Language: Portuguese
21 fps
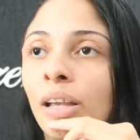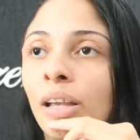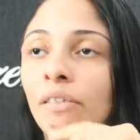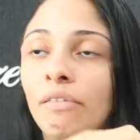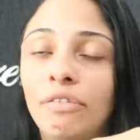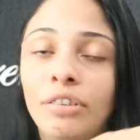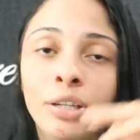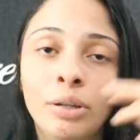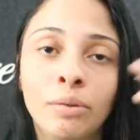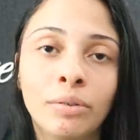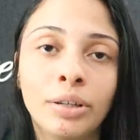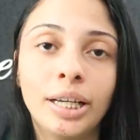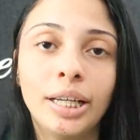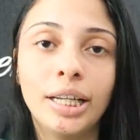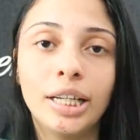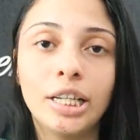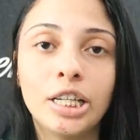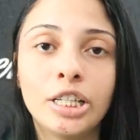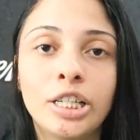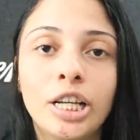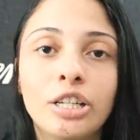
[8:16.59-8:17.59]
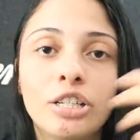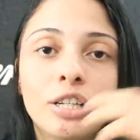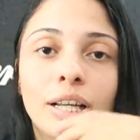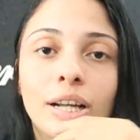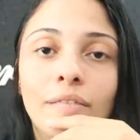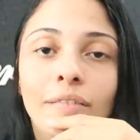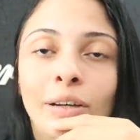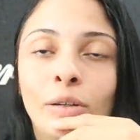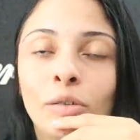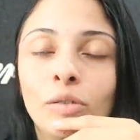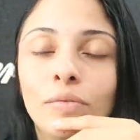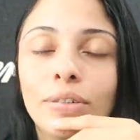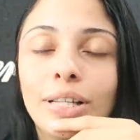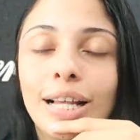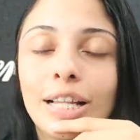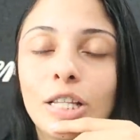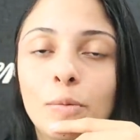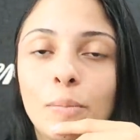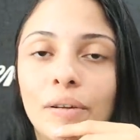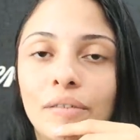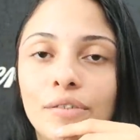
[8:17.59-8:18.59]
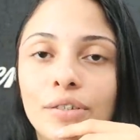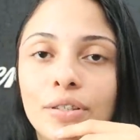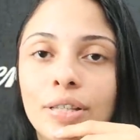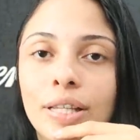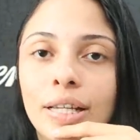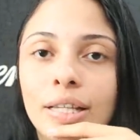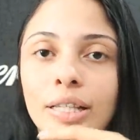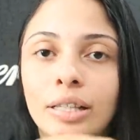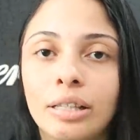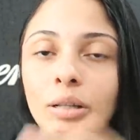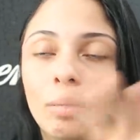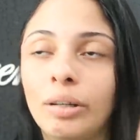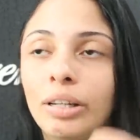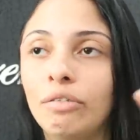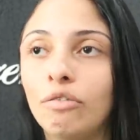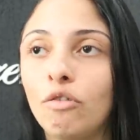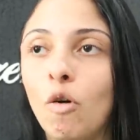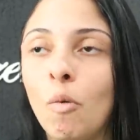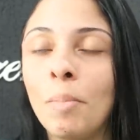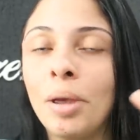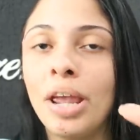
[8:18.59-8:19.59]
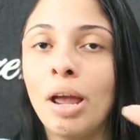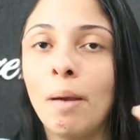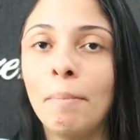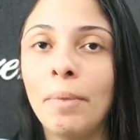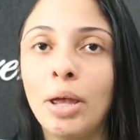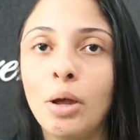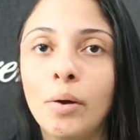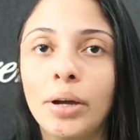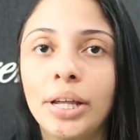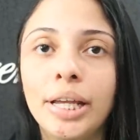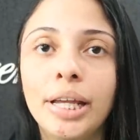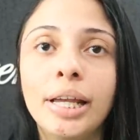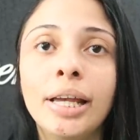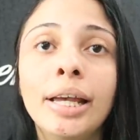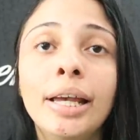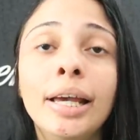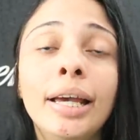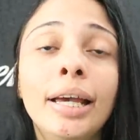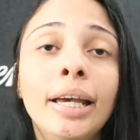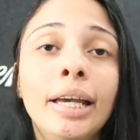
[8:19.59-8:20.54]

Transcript: Enfim, eu não queria deixar de gravar novidades pra vocês, então ele ficou meio a meio aí.